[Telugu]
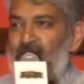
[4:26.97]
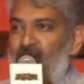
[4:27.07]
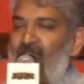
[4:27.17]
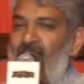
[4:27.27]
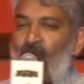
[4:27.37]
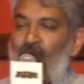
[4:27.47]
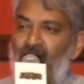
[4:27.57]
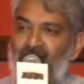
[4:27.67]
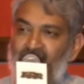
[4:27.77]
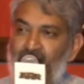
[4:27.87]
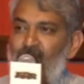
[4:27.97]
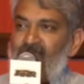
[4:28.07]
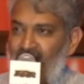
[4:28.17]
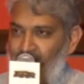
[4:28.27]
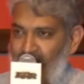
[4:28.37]
వాళ్ళ వాయిస్
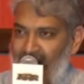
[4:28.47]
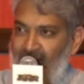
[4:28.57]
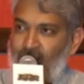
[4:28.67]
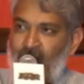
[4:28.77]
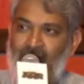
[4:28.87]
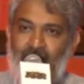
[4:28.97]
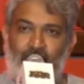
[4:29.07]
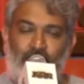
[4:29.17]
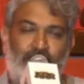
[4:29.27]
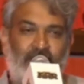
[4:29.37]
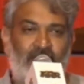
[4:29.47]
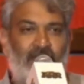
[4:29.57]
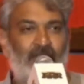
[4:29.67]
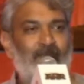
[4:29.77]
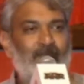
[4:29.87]
వినిపిస్తున్న మెగాభిమానులు ఇక్కడ వచ్చున్నారు